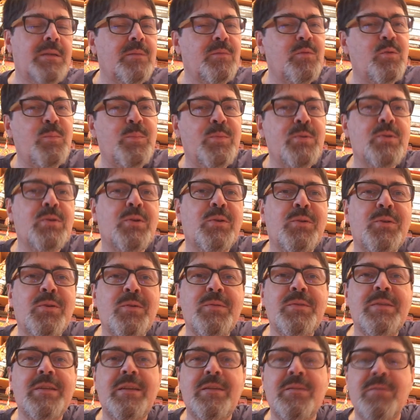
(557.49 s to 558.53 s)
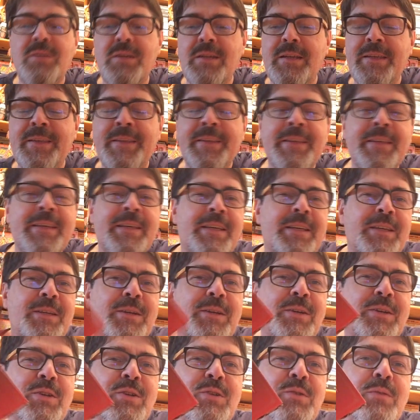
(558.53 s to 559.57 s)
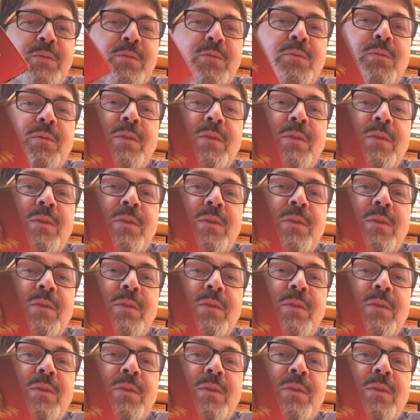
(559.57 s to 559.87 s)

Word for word: qui, vaut le pesant d'or, vous allez voir, euh, je